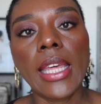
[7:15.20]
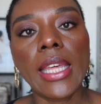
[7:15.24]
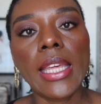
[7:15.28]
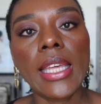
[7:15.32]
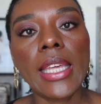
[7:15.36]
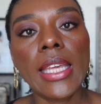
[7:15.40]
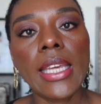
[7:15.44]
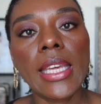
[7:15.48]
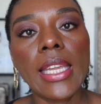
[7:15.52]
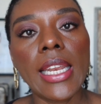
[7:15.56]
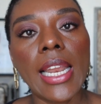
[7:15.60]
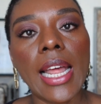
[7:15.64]

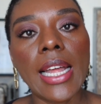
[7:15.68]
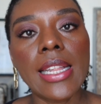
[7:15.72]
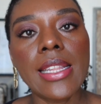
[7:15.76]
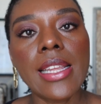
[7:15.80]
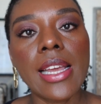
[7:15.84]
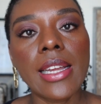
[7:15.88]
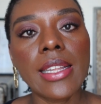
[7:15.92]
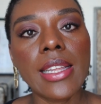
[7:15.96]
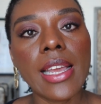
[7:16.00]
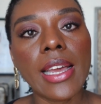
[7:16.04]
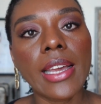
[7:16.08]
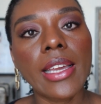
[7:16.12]
Et la
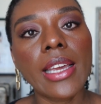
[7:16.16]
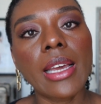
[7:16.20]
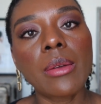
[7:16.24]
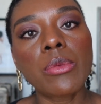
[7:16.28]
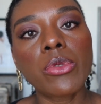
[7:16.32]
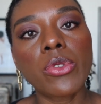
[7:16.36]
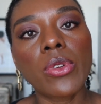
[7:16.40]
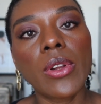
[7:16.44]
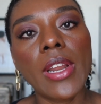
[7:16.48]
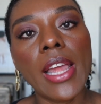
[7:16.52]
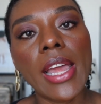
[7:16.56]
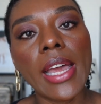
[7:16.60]
dernière crème
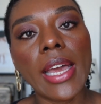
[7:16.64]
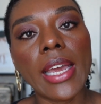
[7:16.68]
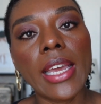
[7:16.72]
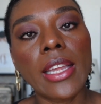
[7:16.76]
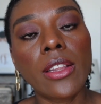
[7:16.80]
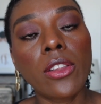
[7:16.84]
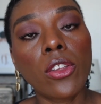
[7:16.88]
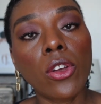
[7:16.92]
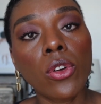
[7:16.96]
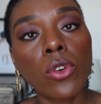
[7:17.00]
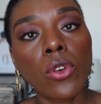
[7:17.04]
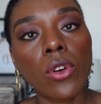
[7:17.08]
solaire
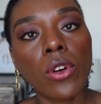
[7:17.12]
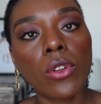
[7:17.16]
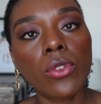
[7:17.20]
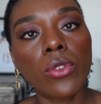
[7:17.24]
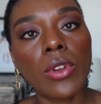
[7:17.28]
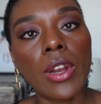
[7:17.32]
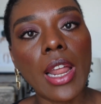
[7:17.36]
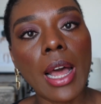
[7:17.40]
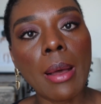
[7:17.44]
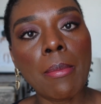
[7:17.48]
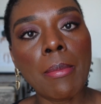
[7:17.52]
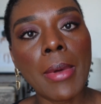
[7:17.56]
est encore
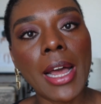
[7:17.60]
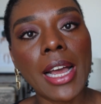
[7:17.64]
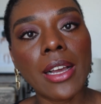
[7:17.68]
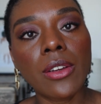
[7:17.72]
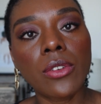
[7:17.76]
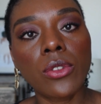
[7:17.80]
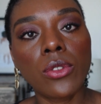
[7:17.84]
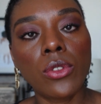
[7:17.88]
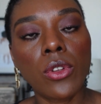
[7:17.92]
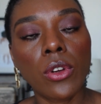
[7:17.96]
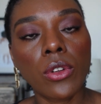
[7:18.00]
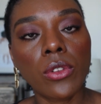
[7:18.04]
de la
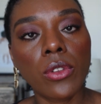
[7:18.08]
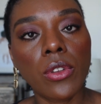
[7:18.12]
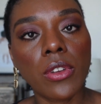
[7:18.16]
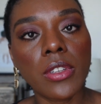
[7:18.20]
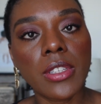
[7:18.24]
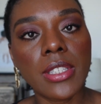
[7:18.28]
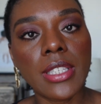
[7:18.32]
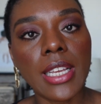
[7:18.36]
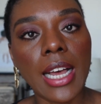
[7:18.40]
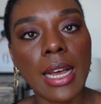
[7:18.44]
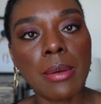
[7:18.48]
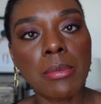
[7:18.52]
marque Dr.
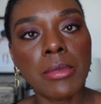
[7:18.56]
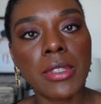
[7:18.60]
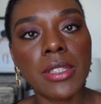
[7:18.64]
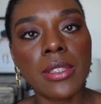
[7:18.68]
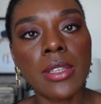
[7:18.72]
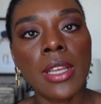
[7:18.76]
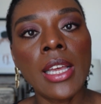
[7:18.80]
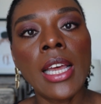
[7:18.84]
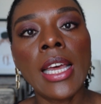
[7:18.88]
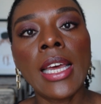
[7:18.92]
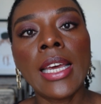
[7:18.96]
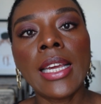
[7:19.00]

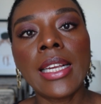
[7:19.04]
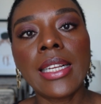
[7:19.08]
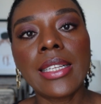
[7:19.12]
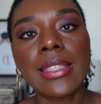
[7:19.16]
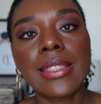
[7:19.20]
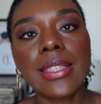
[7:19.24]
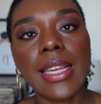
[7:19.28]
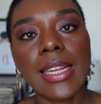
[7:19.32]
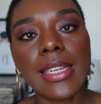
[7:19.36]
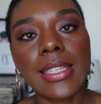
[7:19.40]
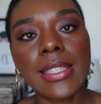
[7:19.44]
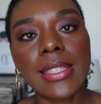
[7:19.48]
Sam's.
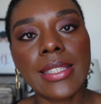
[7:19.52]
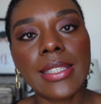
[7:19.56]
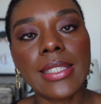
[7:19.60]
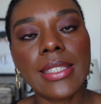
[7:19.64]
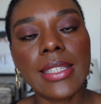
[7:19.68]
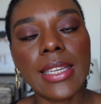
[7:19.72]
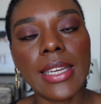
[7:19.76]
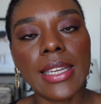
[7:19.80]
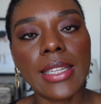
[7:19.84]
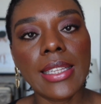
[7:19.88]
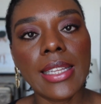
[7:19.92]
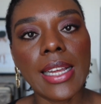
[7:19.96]

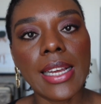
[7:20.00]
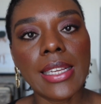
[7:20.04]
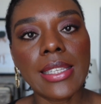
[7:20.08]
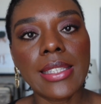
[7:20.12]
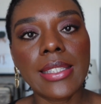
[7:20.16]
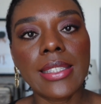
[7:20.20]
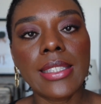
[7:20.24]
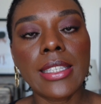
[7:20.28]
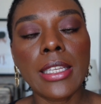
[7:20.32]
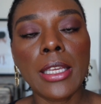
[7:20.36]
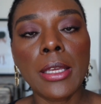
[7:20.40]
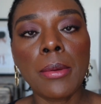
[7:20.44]
Celle-ci est
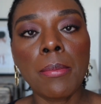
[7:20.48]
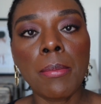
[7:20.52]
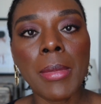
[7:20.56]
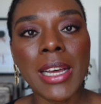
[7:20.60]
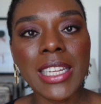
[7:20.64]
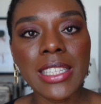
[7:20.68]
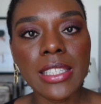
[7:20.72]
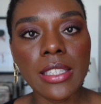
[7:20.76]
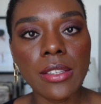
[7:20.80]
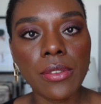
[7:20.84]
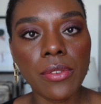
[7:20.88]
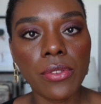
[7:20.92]
assez
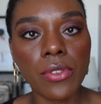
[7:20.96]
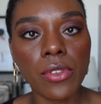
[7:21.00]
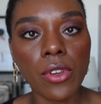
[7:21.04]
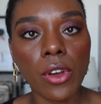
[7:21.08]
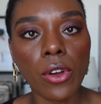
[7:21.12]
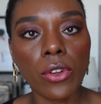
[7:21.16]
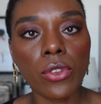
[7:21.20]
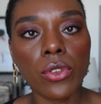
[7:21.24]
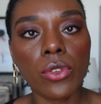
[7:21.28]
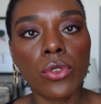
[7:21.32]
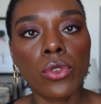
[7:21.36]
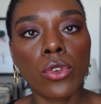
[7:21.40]

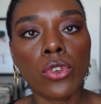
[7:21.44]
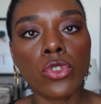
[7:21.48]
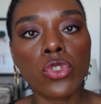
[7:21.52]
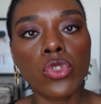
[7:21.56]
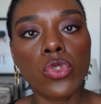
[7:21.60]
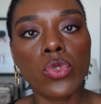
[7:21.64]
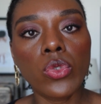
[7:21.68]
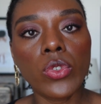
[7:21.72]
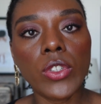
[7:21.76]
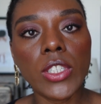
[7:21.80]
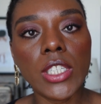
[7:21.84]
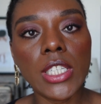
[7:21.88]
matifiante, donc
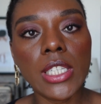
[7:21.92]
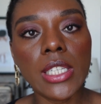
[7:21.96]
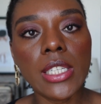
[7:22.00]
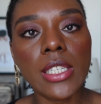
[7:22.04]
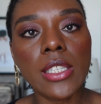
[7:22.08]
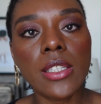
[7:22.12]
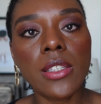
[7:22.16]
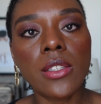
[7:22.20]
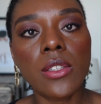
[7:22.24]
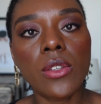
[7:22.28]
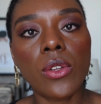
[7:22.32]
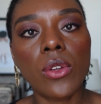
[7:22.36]
je
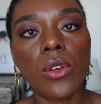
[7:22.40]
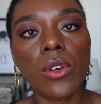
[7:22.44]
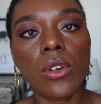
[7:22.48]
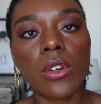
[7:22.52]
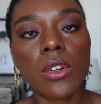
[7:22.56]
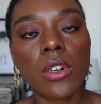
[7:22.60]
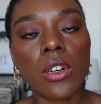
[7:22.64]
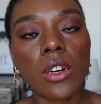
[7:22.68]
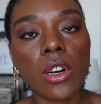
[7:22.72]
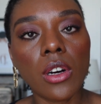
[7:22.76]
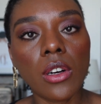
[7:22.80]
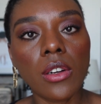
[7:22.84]
l'utilise
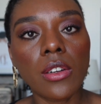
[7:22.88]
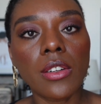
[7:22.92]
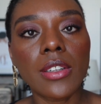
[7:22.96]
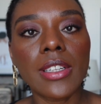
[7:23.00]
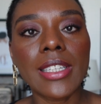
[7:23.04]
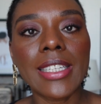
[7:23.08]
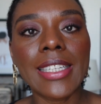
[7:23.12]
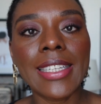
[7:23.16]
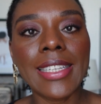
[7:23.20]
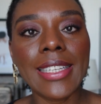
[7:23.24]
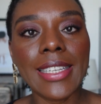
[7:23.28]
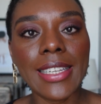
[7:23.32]
qu'en
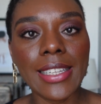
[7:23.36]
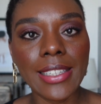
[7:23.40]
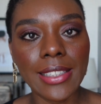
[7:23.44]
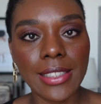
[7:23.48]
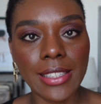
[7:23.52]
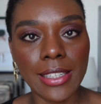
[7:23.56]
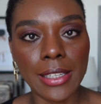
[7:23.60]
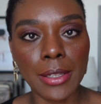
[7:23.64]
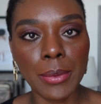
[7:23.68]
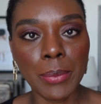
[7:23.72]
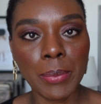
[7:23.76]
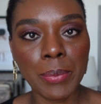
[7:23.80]

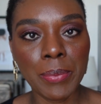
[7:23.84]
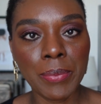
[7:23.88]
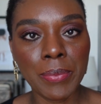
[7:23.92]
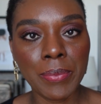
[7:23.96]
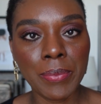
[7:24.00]
été.